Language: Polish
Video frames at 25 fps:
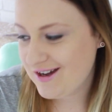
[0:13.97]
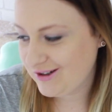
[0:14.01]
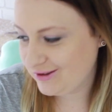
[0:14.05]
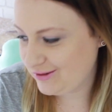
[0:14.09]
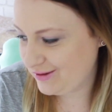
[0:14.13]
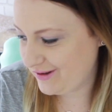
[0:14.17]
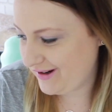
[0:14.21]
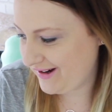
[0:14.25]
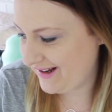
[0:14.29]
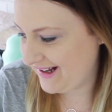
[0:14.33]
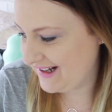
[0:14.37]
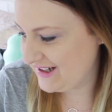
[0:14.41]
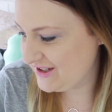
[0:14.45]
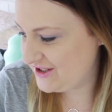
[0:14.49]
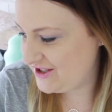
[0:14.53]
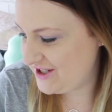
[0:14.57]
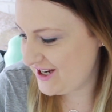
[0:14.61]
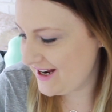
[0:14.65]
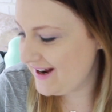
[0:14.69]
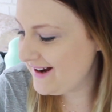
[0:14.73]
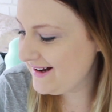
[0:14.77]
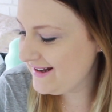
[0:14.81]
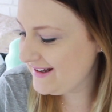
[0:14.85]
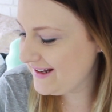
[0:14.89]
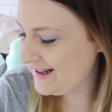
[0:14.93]
który
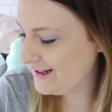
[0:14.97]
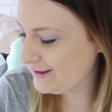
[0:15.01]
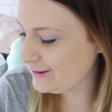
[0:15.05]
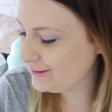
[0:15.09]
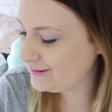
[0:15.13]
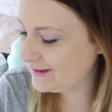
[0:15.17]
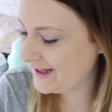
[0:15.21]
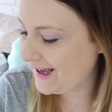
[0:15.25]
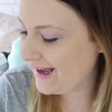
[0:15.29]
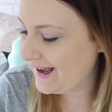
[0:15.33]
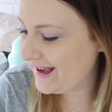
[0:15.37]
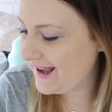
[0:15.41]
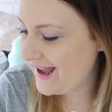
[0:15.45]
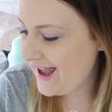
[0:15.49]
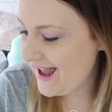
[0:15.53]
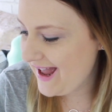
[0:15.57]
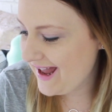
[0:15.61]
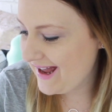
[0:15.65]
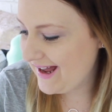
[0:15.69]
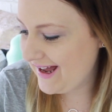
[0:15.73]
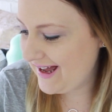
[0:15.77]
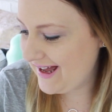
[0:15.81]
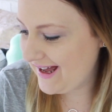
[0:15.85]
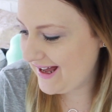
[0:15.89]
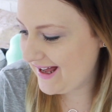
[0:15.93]
dzielnie tutaj
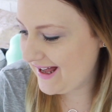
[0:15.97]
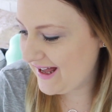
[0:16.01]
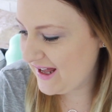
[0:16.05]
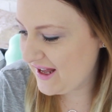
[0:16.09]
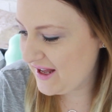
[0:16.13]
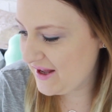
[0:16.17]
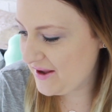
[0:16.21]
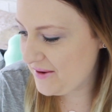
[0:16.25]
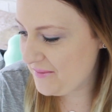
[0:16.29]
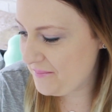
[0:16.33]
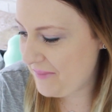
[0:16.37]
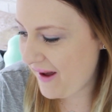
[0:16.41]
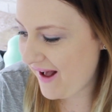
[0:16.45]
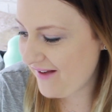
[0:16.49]
e,